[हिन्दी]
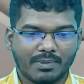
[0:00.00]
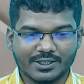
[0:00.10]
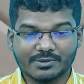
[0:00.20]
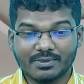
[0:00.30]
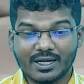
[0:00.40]

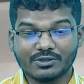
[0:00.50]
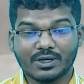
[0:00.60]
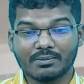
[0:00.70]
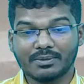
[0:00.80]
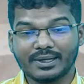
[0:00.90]
पचमा
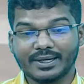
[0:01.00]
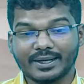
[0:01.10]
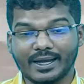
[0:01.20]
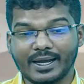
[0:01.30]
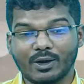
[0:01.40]
जो हम लिख
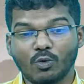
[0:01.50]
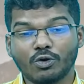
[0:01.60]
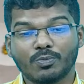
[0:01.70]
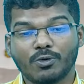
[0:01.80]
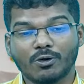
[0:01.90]
रहे हैं
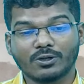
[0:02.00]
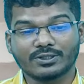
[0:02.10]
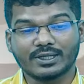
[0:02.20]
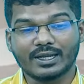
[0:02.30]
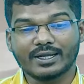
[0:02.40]
उड फॉल
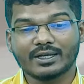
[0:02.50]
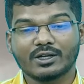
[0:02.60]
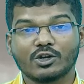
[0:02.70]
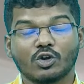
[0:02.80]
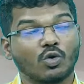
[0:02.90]
सीलिंग
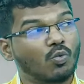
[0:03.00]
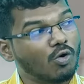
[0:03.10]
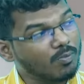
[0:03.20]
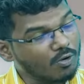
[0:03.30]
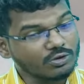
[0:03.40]

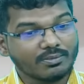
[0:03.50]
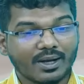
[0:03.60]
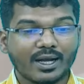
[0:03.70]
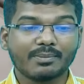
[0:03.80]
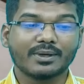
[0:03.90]
वो बहुत
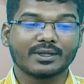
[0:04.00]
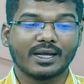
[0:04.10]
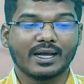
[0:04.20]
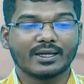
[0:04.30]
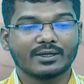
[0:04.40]
महंगा
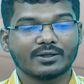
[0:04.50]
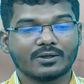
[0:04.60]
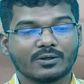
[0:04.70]
पड़ता है